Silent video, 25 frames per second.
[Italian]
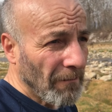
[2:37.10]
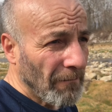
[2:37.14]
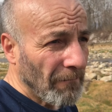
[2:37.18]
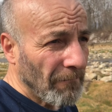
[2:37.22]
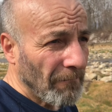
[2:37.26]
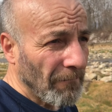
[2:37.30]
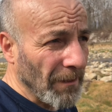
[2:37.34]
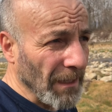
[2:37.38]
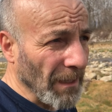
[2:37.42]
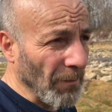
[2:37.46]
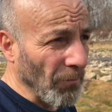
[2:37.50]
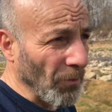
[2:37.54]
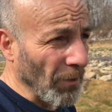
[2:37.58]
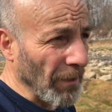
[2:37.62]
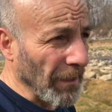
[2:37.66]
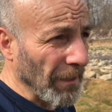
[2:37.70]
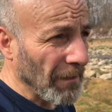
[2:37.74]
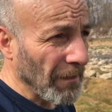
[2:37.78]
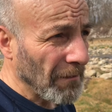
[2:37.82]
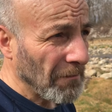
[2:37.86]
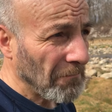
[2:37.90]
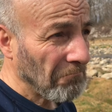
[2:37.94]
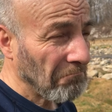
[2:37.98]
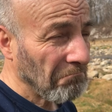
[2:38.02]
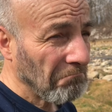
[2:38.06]
vediamo lì
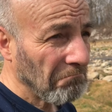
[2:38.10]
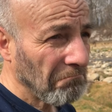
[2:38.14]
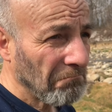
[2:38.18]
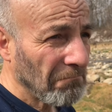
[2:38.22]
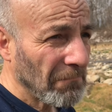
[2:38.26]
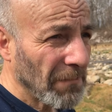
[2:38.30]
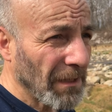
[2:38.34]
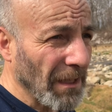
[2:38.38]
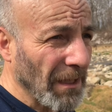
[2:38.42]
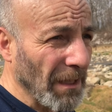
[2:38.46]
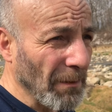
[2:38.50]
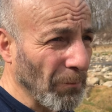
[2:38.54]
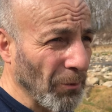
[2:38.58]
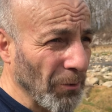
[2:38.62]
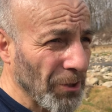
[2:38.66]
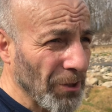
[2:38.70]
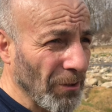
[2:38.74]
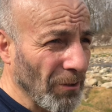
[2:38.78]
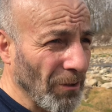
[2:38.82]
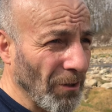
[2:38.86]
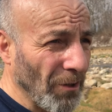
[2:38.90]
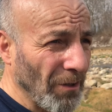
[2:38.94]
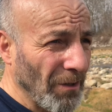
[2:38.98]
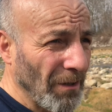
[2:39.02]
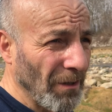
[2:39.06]
tempo ce
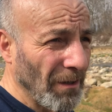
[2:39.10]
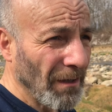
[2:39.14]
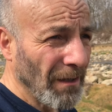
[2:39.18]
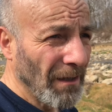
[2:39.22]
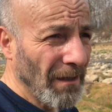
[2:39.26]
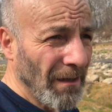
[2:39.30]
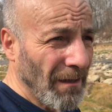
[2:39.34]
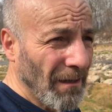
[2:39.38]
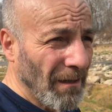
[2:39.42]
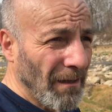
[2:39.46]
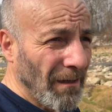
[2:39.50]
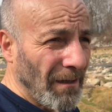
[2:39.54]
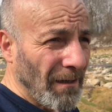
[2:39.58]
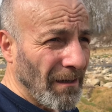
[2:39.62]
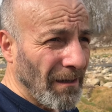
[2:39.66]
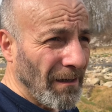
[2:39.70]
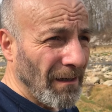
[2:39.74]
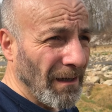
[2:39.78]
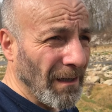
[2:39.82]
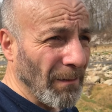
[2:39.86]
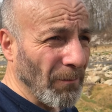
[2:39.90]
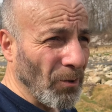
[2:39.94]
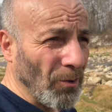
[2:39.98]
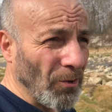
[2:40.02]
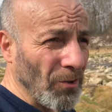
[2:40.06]
l'ho
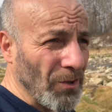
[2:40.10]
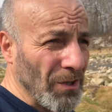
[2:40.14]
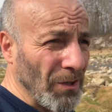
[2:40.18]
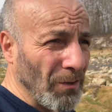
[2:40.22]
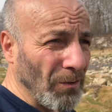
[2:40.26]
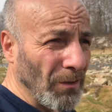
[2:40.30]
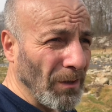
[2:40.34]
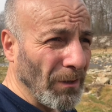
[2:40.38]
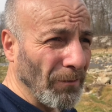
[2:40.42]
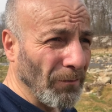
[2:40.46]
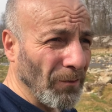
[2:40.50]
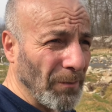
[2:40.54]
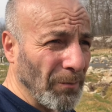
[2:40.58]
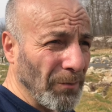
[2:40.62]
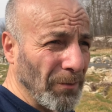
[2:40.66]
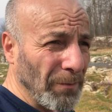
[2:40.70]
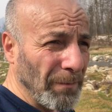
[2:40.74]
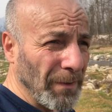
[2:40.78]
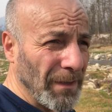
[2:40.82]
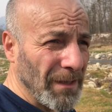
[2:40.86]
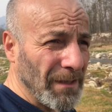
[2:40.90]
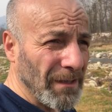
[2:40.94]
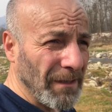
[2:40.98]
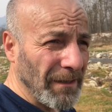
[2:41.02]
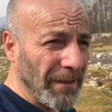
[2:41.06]
la morosa non lavora più in
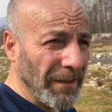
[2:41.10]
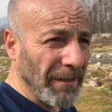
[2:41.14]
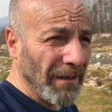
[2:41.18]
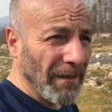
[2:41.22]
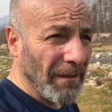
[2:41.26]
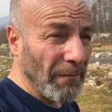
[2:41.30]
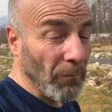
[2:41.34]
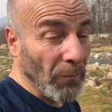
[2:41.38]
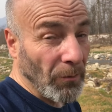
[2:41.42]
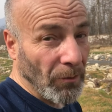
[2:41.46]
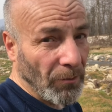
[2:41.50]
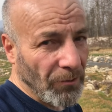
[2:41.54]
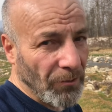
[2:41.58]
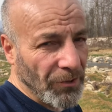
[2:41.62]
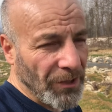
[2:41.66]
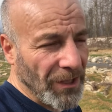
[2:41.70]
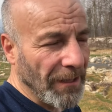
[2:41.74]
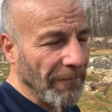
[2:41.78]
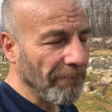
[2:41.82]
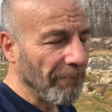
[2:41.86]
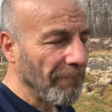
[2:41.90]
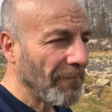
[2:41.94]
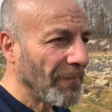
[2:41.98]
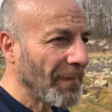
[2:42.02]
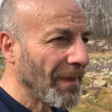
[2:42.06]
pizzeria morosa
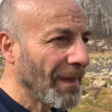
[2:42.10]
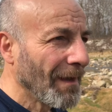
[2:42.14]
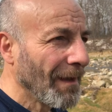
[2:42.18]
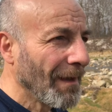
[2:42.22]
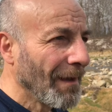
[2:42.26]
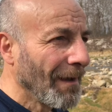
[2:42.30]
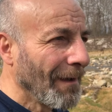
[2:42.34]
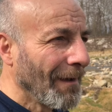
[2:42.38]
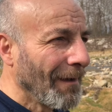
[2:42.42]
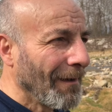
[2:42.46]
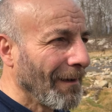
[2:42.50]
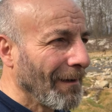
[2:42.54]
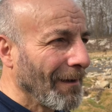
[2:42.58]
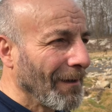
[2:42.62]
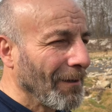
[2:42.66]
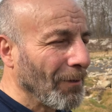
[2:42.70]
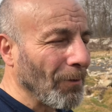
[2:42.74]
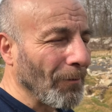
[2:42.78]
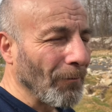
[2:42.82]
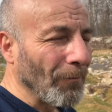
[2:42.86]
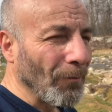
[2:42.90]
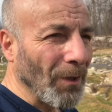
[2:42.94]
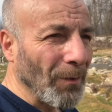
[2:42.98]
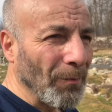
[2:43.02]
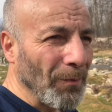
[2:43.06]

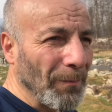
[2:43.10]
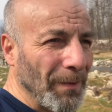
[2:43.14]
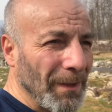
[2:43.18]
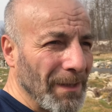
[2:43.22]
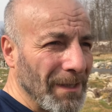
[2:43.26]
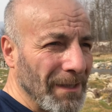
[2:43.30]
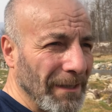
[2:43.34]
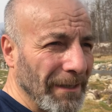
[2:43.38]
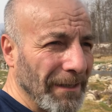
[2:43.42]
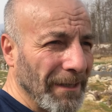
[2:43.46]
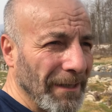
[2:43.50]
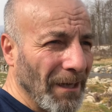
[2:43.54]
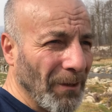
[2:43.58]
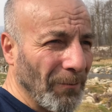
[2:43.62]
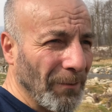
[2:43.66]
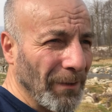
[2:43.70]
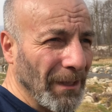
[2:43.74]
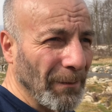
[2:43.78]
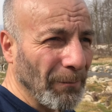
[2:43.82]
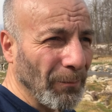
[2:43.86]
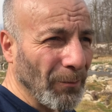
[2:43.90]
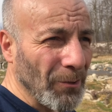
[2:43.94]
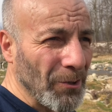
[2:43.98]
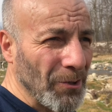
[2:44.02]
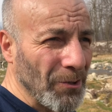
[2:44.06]
non lavora più in pizzeria
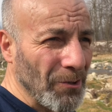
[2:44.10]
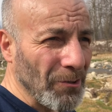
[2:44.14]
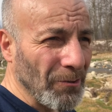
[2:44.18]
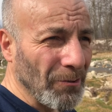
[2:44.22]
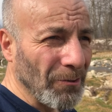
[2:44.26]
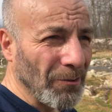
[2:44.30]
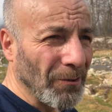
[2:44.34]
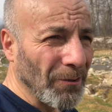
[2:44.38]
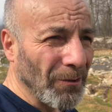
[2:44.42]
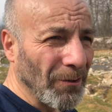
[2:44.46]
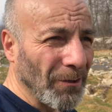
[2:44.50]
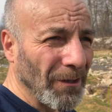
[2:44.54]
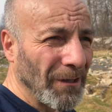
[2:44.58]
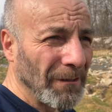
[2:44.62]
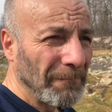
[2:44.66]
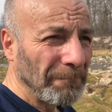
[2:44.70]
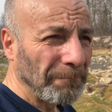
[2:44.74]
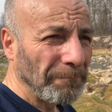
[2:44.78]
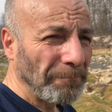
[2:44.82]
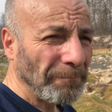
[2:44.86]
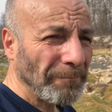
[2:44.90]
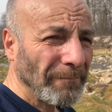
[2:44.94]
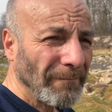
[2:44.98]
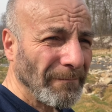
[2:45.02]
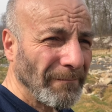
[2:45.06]
quindi posso
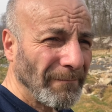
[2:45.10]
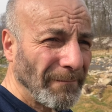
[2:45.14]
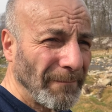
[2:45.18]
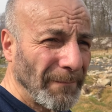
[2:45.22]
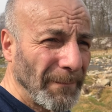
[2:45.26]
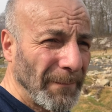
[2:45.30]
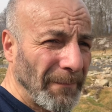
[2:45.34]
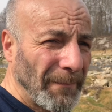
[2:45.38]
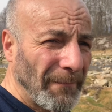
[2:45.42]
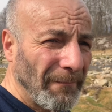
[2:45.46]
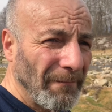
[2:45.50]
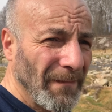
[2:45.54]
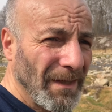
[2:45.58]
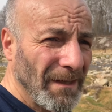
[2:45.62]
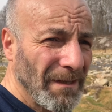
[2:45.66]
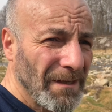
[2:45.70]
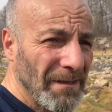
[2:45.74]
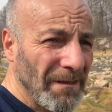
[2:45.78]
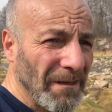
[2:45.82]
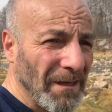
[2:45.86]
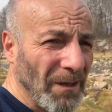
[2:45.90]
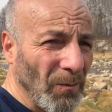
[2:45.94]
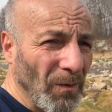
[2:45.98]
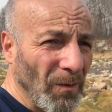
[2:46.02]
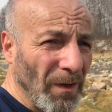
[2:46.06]

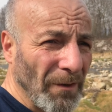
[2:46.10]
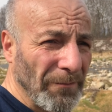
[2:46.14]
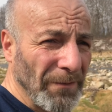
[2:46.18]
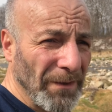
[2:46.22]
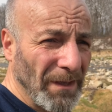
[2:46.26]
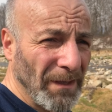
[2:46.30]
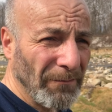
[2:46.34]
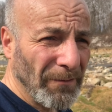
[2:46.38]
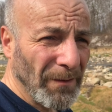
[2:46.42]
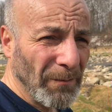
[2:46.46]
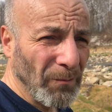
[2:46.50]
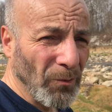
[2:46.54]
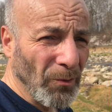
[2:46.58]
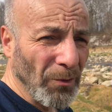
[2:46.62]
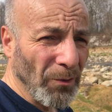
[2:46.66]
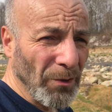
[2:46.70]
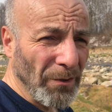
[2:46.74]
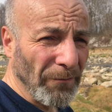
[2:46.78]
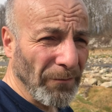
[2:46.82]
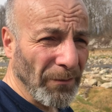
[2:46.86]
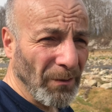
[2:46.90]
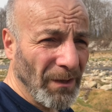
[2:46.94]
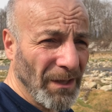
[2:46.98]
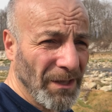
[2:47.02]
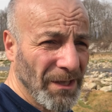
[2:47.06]
stare qua finché fa buio
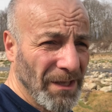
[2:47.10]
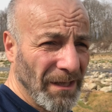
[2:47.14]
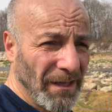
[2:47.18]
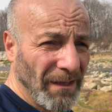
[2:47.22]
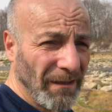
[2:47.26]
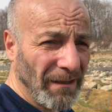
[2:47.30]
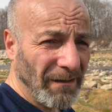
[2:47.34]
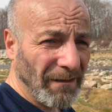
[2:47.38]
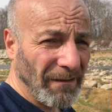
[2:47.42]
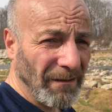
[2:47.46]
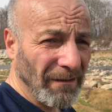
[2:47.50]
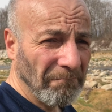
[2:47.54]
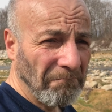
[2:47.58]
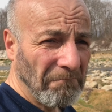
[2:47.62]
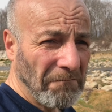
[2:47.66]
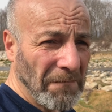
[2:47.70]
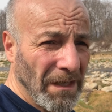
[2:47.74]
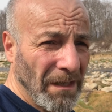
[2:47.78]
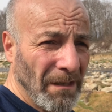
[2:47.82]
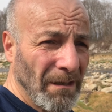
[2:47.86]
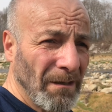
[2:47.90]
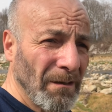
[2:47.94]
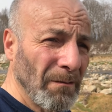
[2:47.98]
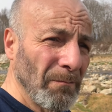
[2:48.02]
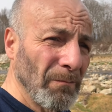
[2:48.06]
fino alle 7
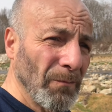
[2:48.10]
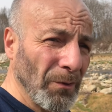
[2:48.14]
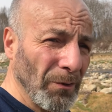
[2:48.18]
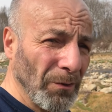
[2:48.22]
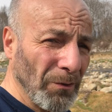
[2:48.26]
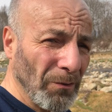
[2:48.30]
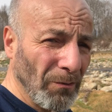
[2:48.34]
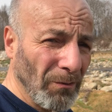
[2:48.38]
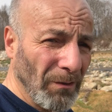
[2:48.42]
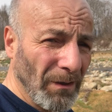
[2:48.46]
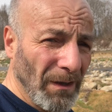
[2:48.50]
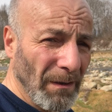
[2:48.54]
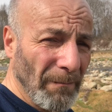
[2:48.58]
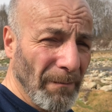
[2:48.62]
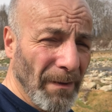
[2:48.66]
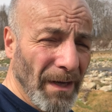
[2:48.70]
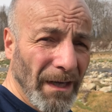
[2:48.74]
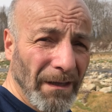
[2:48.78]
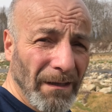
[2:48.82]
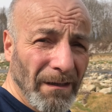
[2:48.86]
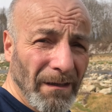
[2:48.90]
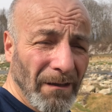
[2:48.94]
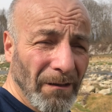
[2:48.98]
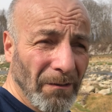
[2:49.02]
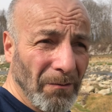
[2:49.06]
poi torno alla
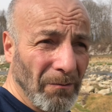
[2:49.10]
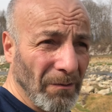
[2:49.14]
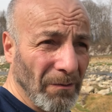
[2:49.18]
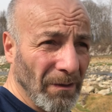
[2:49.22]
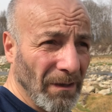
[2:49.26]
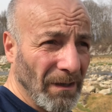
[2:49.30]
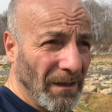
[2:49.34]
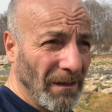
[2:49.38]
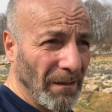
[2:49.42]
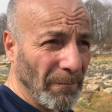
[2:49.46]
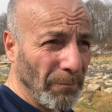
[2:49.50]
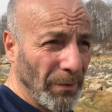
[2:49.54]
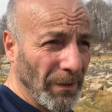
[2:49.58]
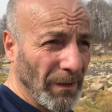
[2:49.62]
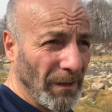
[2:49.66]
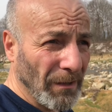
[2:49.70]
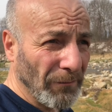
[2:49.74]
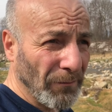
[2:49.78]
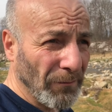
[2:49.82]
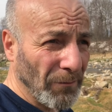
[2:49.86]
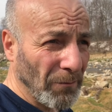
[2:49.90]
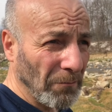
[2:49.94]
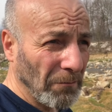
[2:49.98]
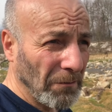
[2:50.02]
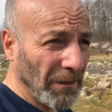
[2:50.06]
macchina con la pila
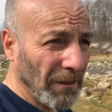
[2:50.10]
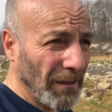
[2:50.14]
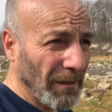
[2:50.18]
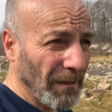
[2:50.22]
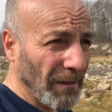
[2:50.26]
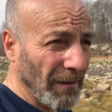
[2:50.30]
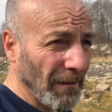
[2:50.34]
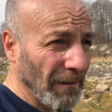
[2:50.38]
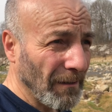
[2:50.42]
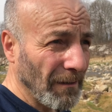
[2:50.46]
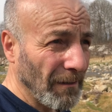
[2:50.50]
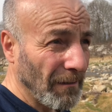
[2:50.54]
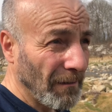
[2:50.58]
frontale